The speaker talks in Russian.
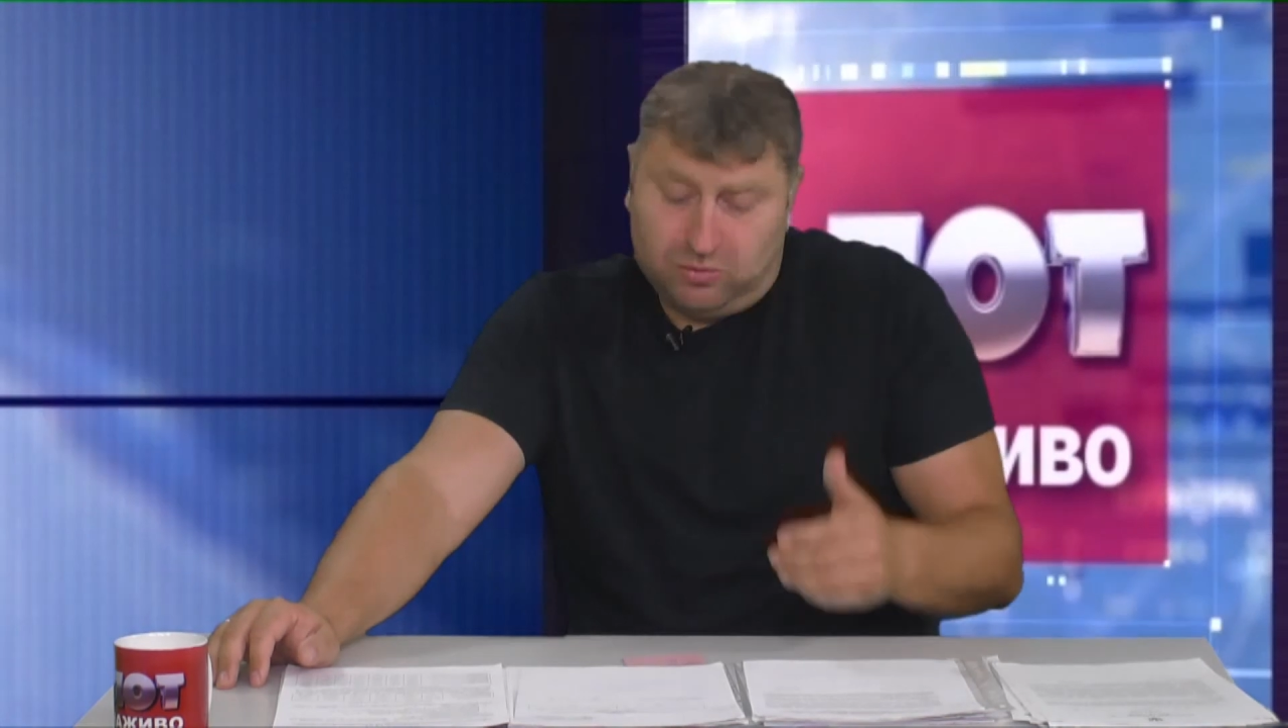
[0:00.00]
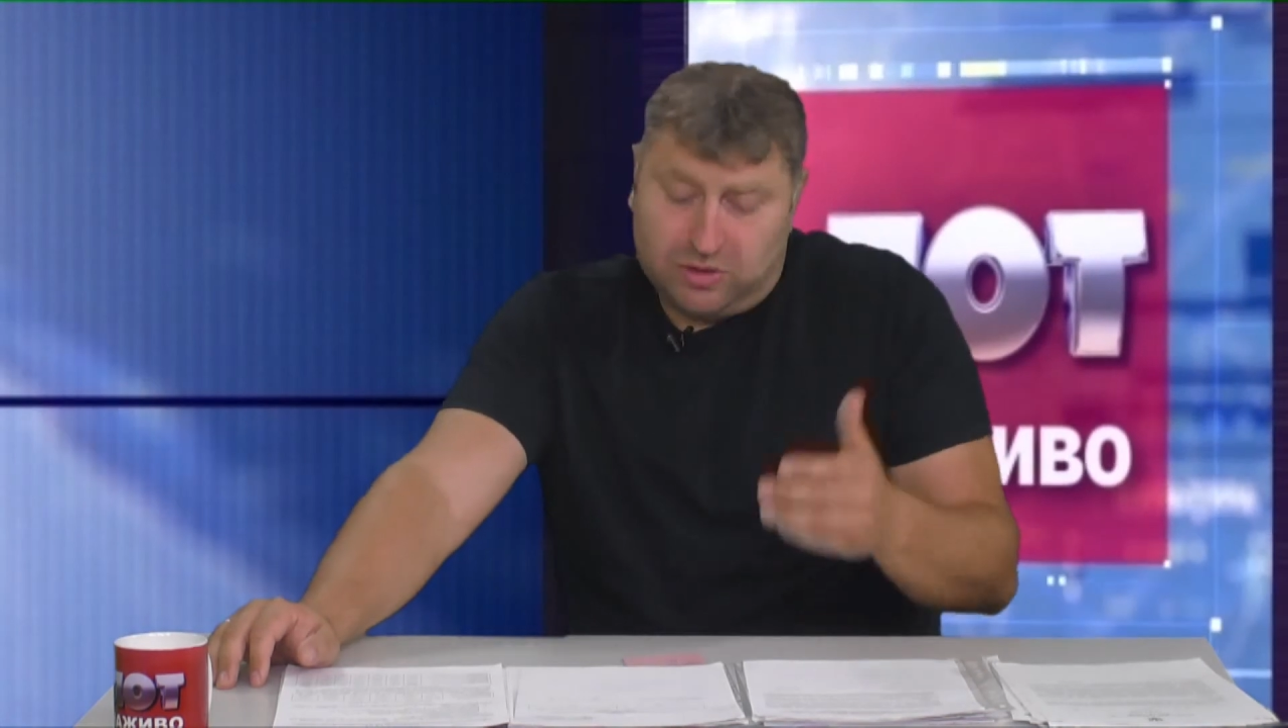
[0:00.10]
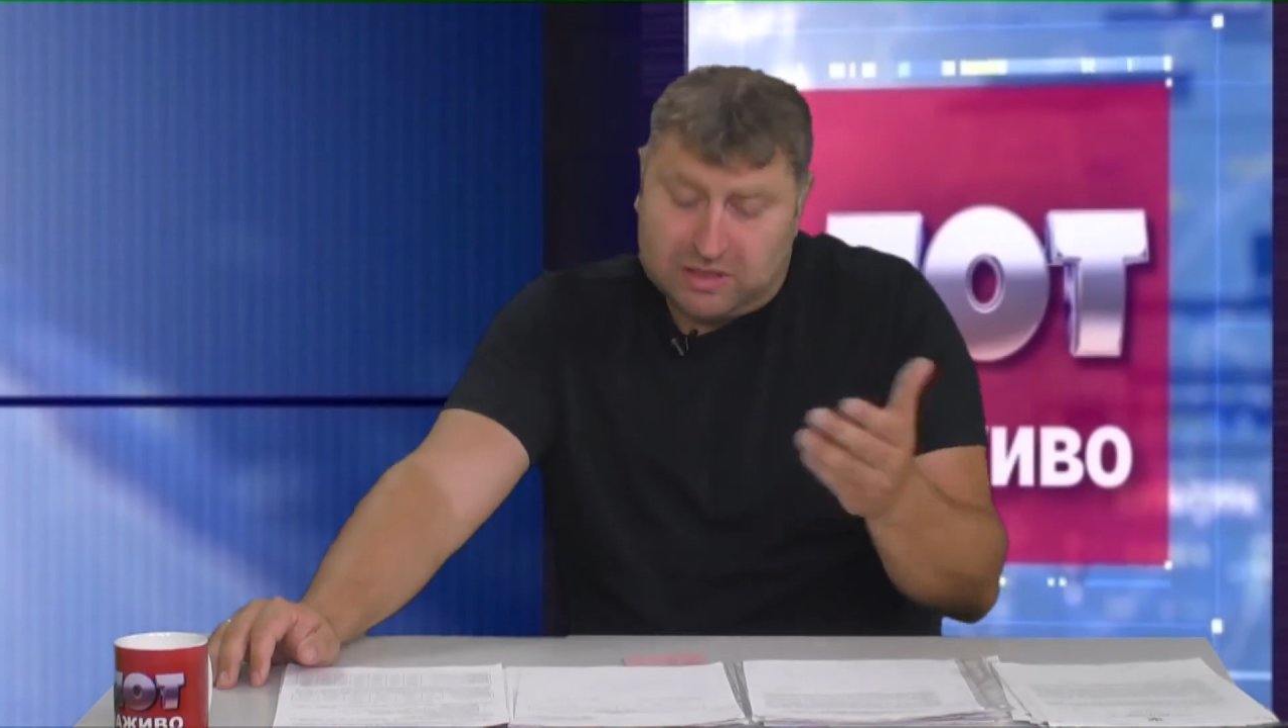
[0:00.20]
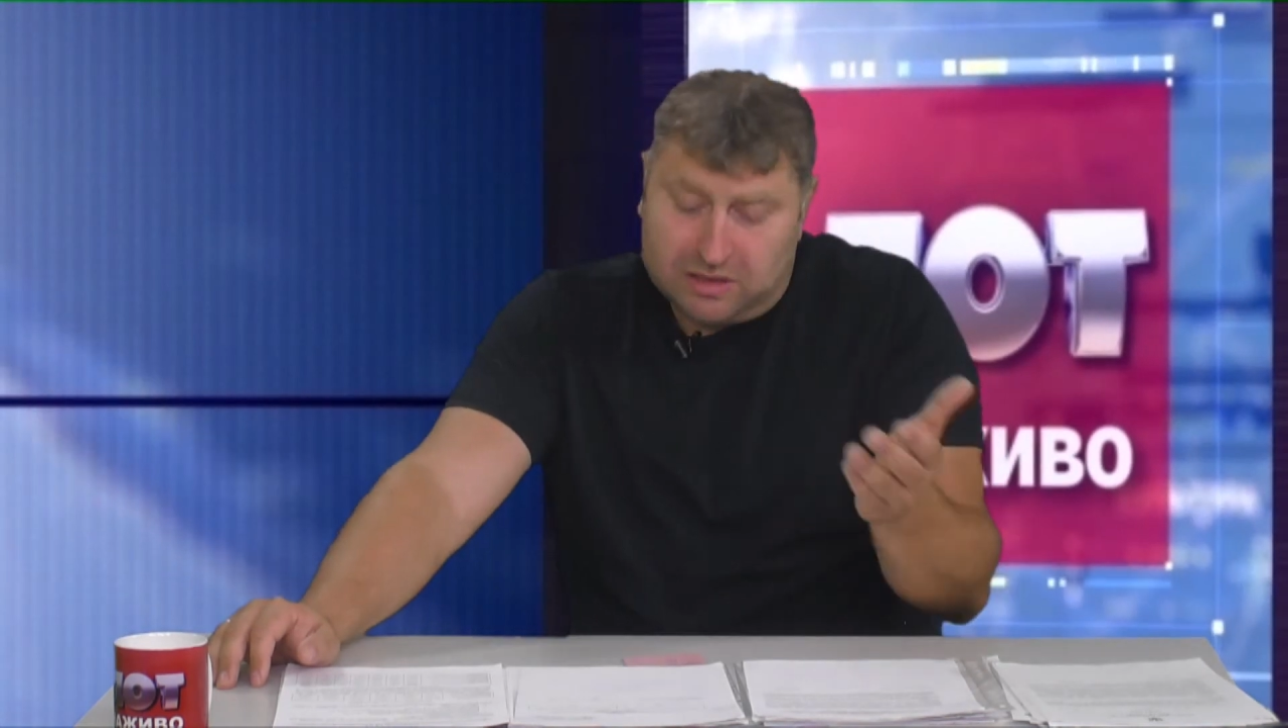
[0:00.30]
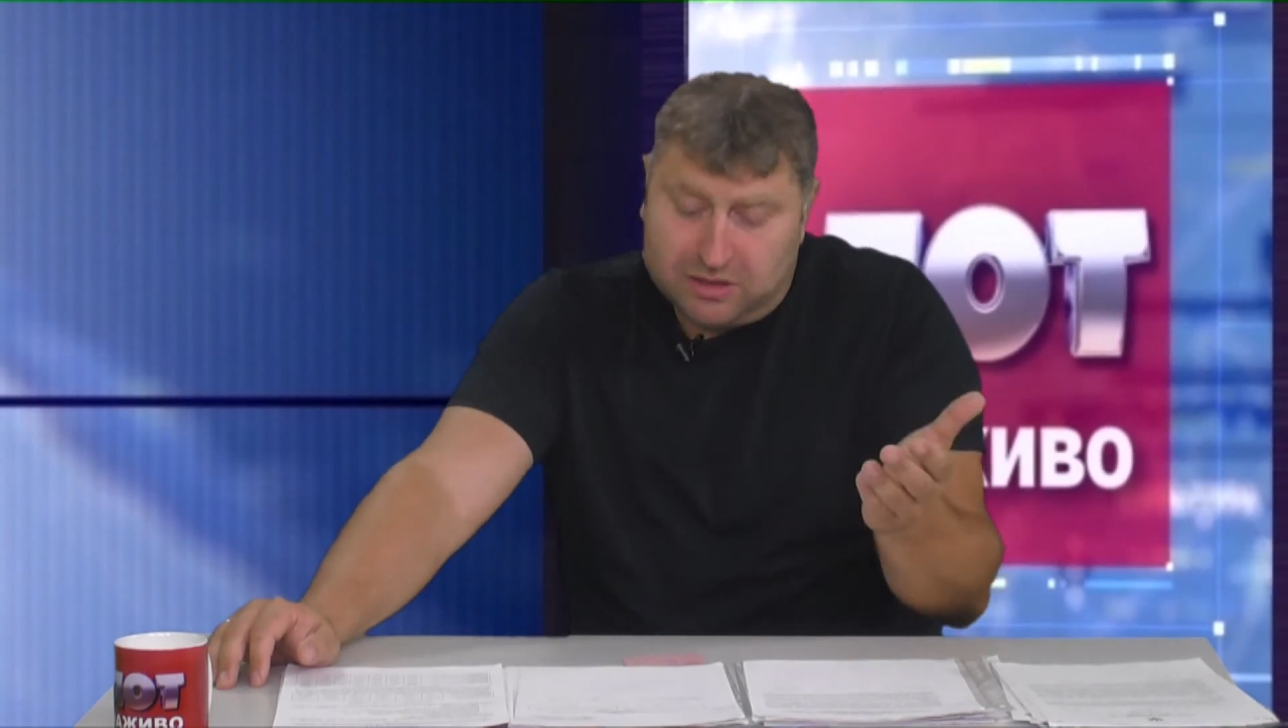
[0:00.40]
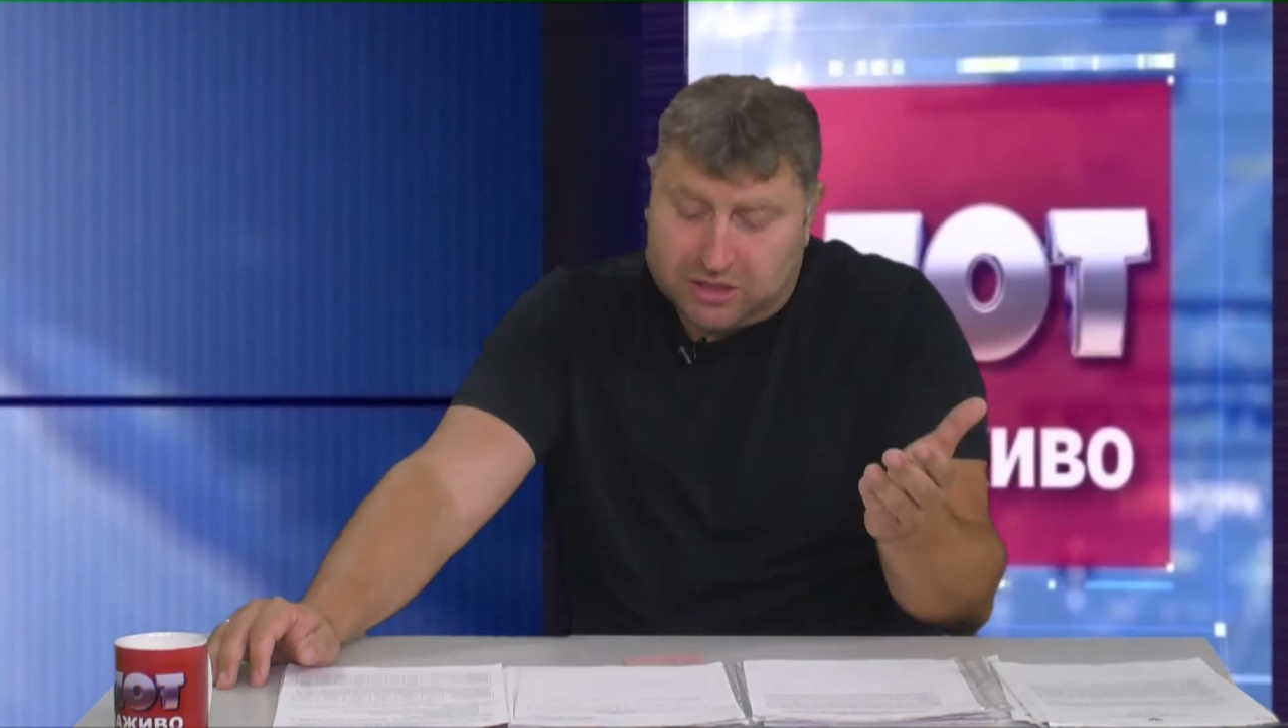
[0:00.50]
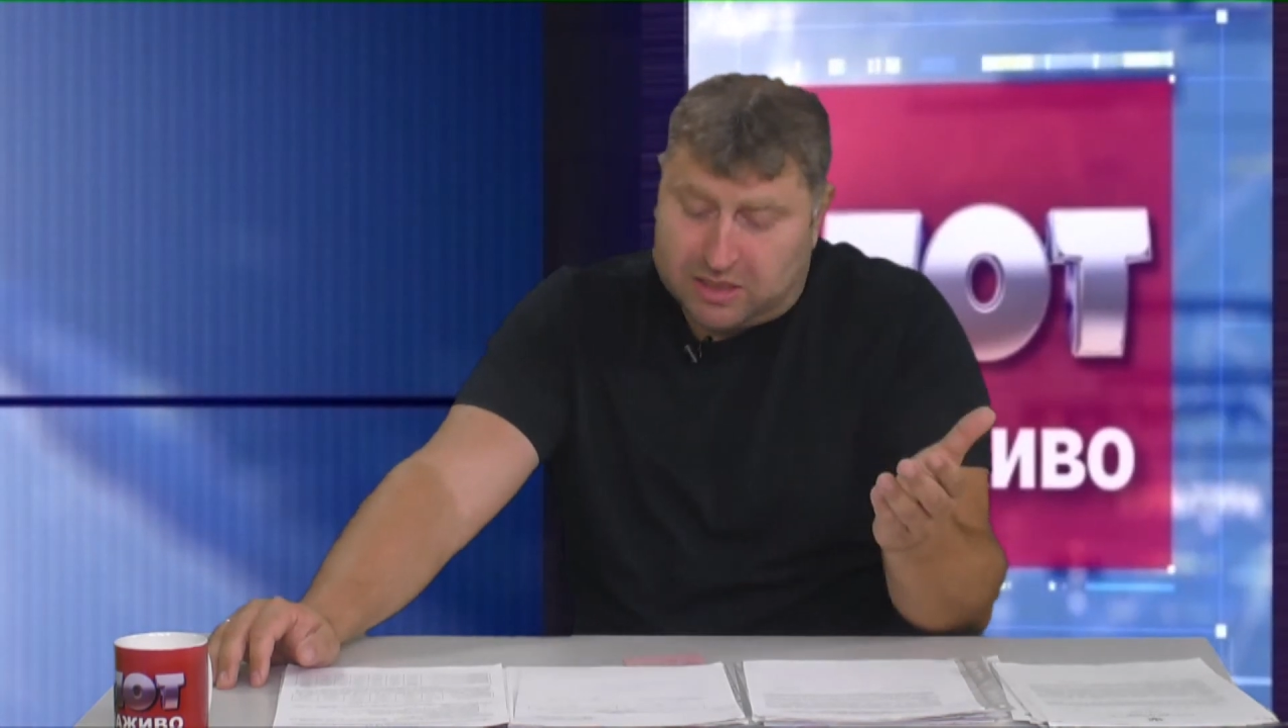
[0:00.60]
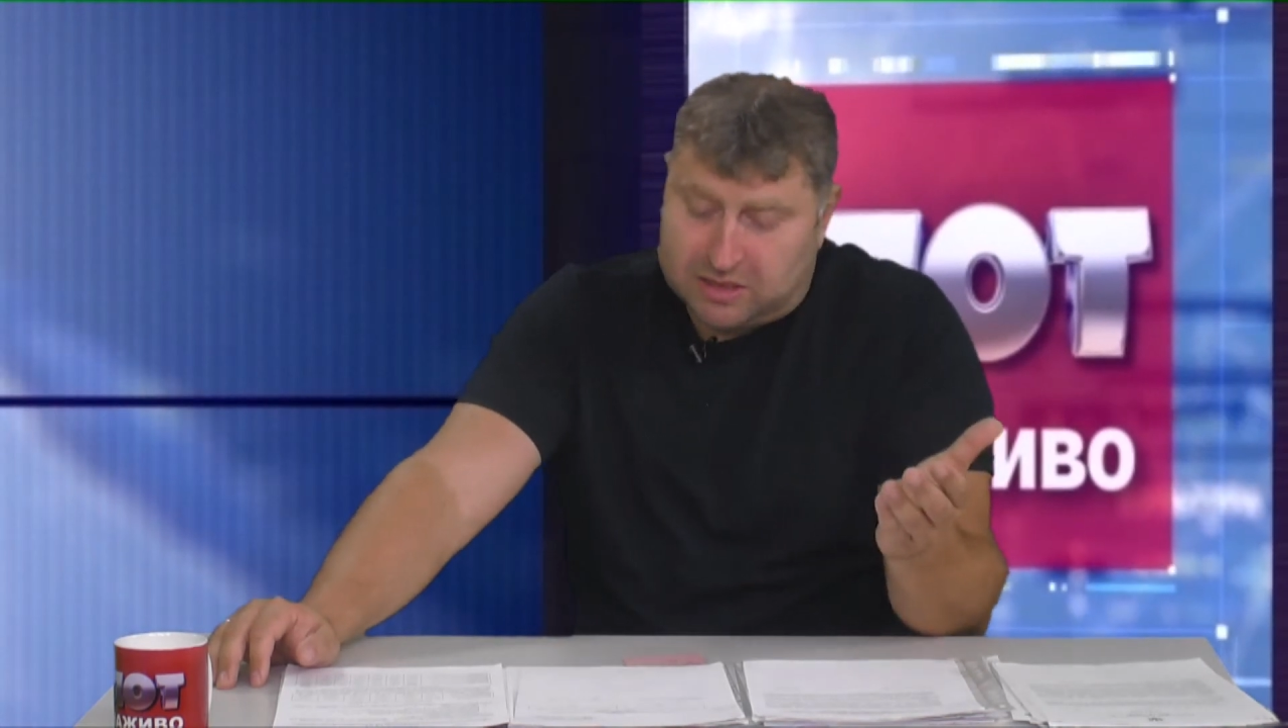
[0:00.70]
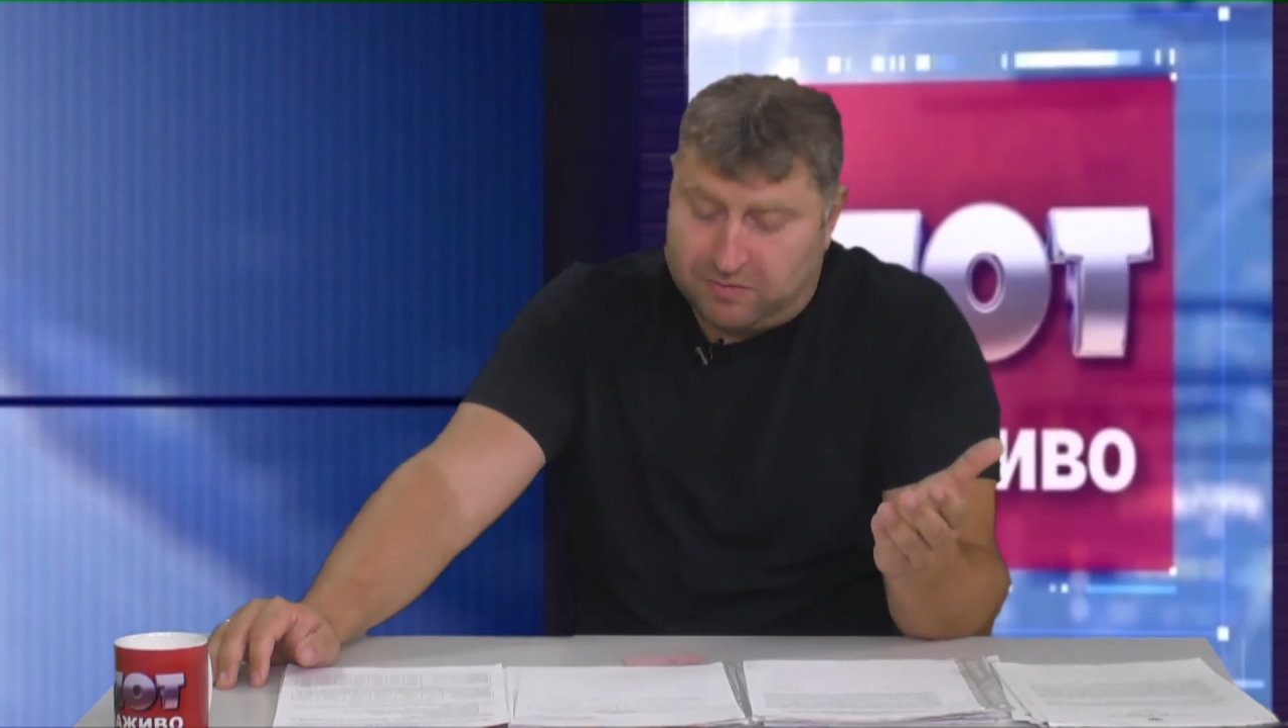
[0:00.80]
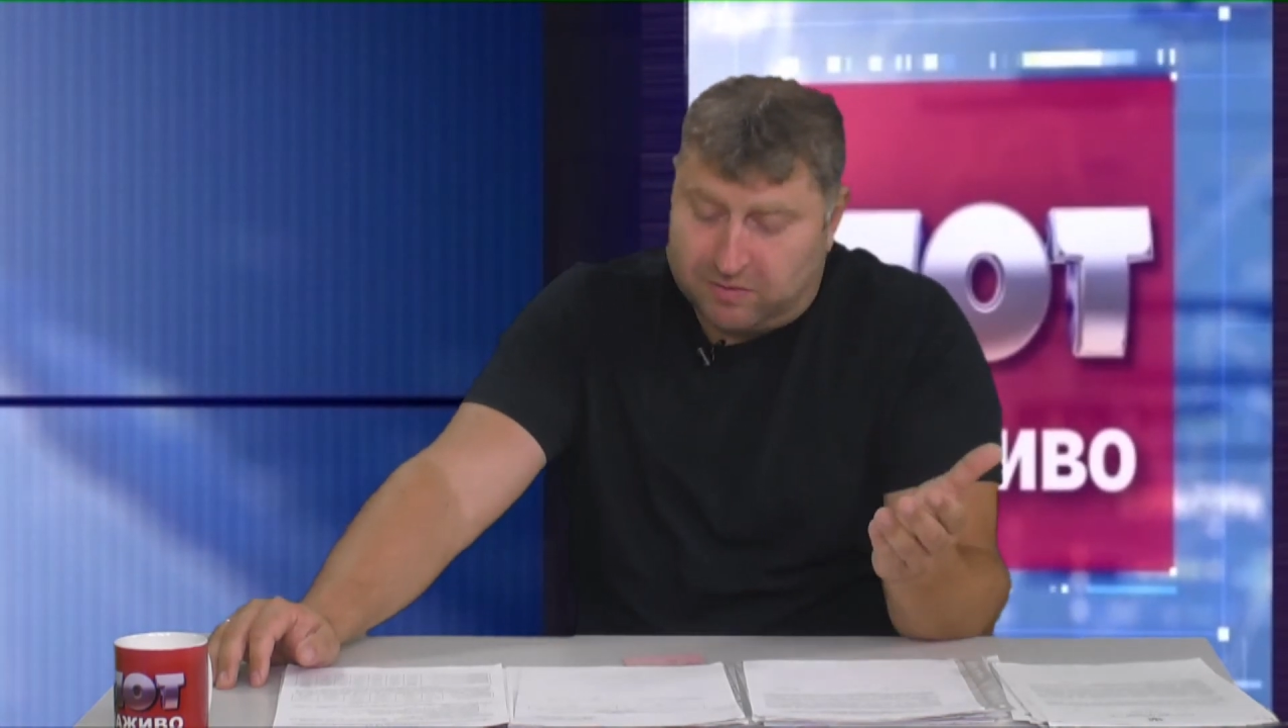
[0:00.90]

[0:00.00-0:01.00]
ну, если Лещанский